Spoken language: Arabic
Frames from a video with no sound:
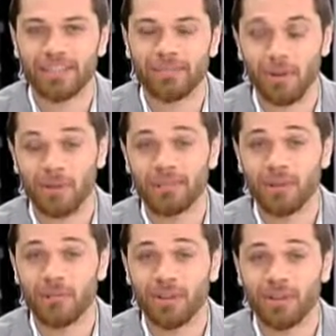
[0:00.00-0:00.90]
معلومات
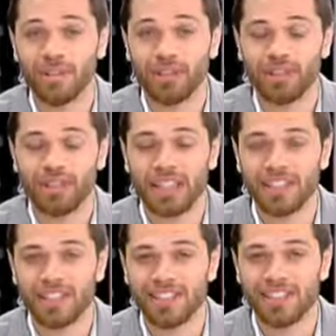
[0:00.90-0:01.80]
مهمه مثل
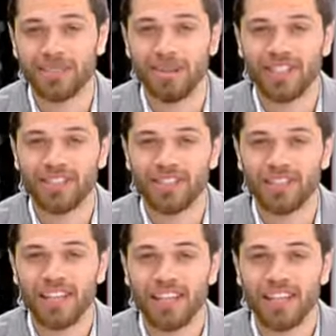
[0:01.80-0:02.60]
نوتيفيكيشنز ريمايندر